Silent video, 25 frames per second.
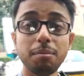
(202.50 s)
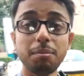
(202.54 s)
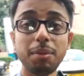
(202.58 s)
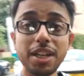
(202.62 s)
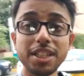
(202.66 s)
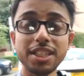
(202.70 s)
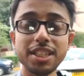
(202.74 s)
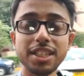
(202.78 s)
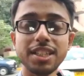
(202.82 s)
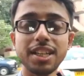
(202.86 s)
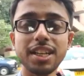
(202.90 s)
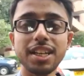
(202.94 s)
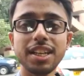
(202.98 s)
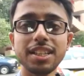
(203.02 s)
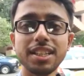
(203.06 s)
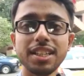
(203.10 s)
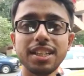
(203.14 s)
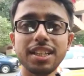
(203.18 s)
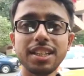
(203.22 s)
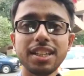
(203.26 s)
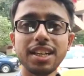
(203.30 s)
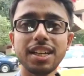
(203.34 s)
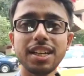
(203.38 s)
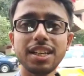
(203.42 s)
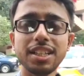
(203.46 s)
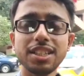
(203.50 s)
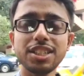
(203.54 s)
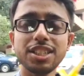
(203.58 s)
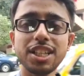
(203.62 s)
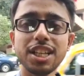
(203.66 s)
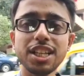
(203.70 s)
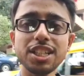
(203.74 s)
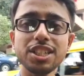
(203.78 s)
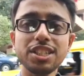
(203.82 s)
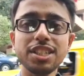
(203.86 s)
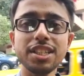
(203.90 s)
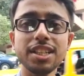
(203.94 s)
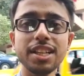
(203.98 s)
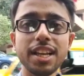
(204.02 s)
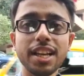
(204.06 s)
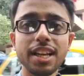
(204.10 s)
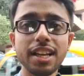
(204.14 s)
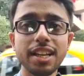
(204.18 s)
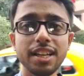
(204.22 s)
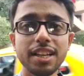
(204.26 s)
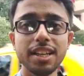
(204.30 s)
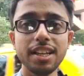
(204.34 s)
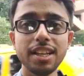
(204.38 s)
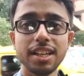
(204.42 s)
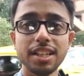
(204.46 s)
পাশে দাঁড়াতে তার এই শেষ দিনে
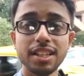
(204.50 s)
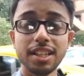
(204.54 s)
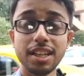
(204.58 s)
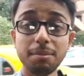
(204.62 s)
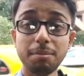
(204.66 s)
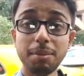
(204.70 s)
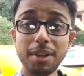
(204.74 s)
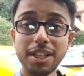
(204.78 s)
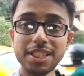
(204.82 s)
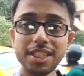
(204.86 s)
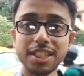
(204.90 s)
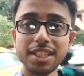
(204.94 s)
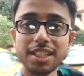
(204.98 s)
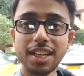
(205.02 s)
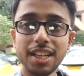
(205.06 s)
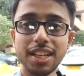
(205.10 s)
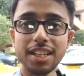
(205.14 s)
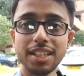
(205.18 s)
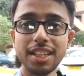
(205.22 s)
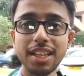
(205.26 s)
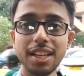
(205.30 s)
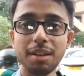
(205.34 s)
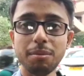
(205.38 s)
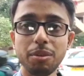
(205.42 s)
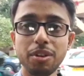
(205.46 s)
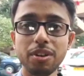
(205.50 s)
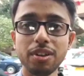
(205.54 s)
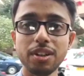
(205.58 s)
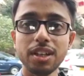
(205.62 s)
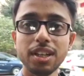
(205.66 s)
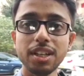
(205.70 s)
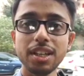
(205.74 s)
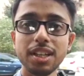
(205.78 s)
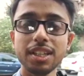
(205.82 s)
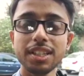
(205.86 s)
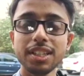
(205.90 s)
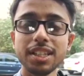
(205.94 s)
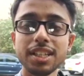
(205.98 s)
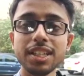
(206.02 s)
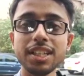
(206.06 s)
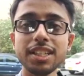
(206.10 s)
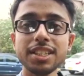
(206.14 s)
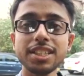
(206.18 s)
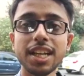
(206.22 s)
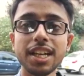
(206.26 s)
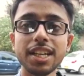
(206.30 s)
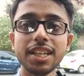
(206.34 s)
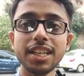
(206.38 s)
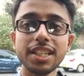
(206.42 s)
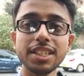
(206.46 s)
তার পাশে দাঁড়াতে এবং তিনি
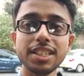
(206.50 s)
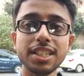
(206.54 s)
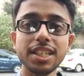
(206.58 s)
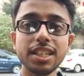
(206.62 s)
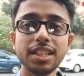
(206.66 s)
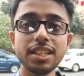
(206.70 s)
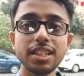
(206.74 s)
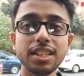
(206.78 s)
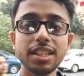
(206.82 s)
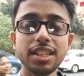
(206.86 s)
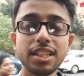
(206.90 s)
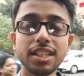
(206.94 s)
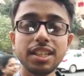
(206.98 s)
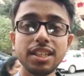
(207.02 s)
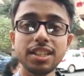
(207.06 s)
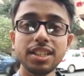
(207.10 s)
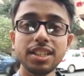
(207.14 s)
জানিয়েছেন তিনি